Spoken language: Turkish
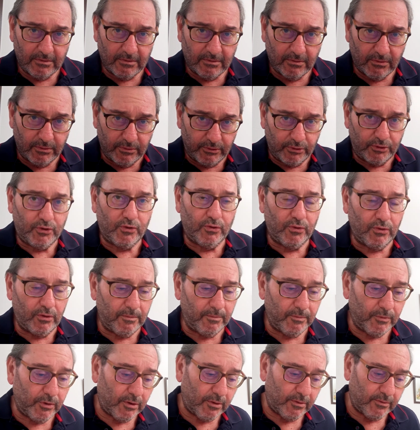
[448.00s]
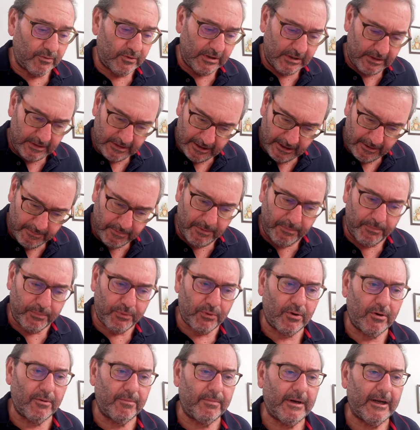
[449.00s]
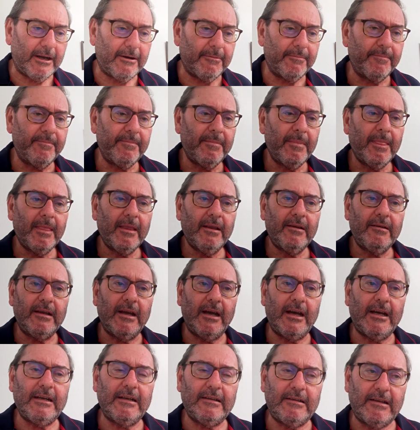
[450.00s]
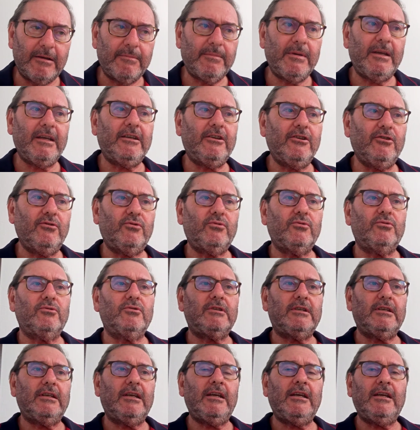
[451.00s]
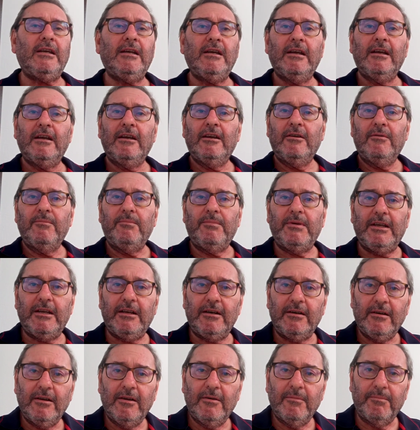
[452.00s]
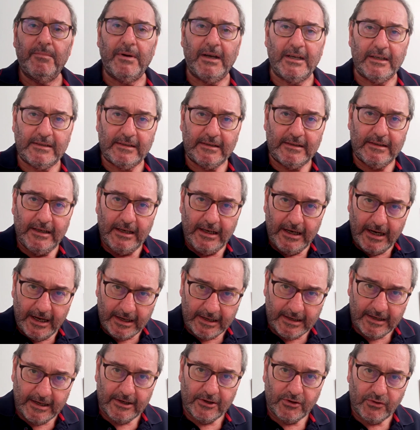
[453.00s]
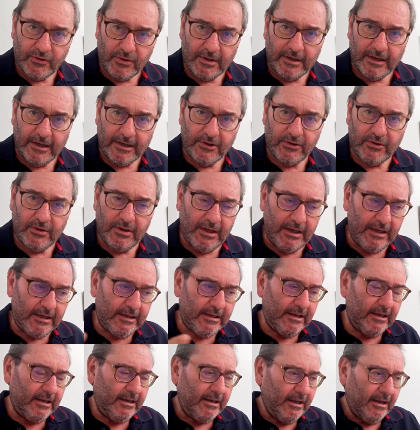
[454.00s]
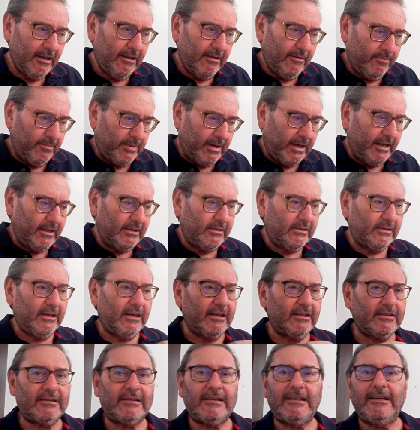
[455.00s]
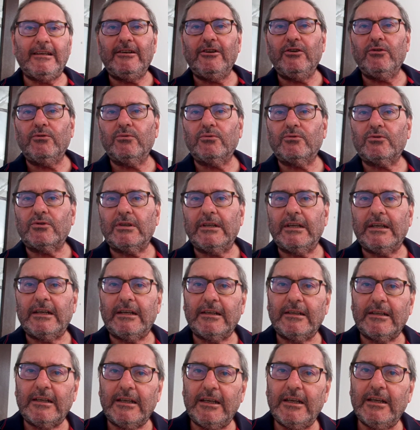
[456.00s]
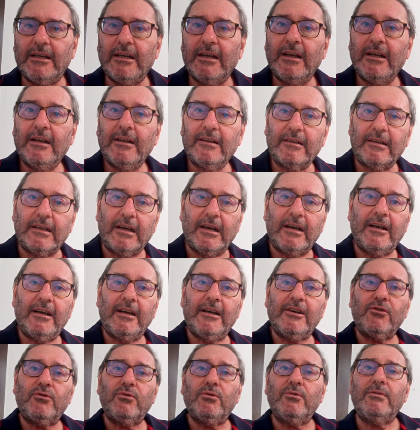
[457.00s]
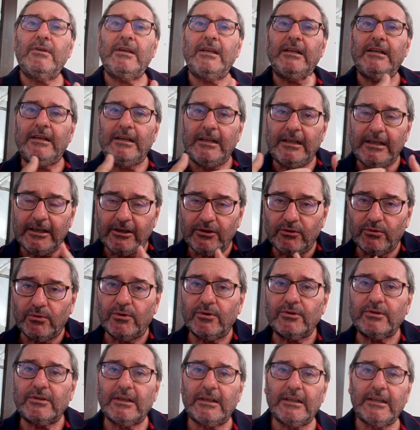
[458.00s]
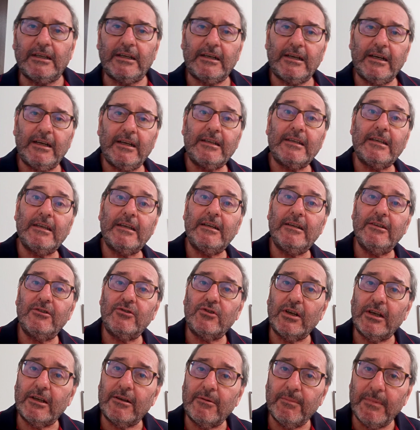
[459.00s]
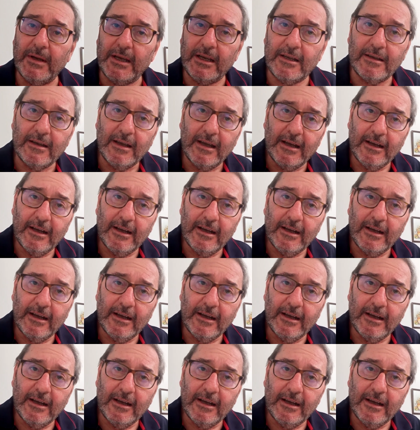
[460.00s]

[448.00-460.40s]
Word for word: oluşturmuyor. Ciddi bir problem. Yani demek ki Türkiye bir baskıyla karşı karşıya ki bazı askeri güçlerini daha güvenilir noktalara geri çekmek